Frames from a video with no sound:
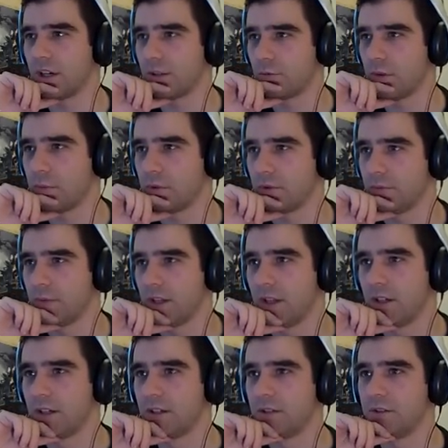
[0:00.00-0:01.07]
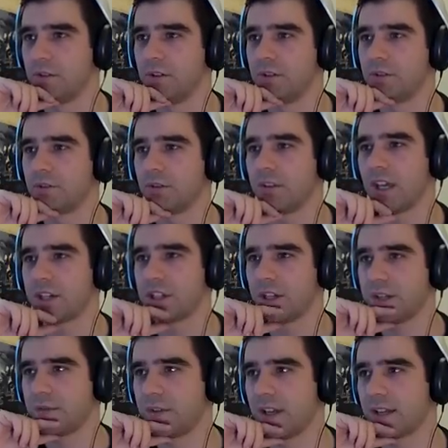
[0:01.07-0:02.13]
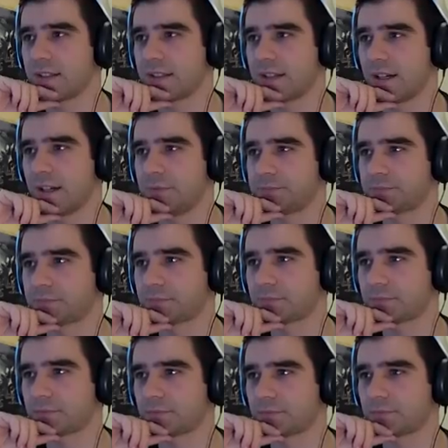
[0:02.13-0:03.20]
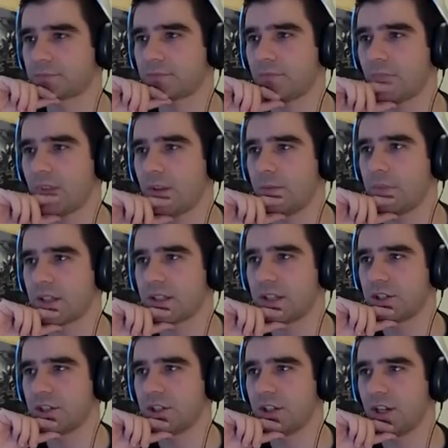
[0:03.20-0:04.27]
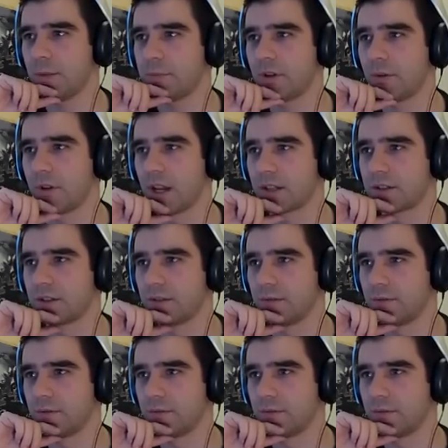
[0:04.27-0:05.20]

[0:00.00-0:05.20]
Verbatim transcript: Great Weapon, y, to nasza gwiazdka Chyba zacznie się napełniać.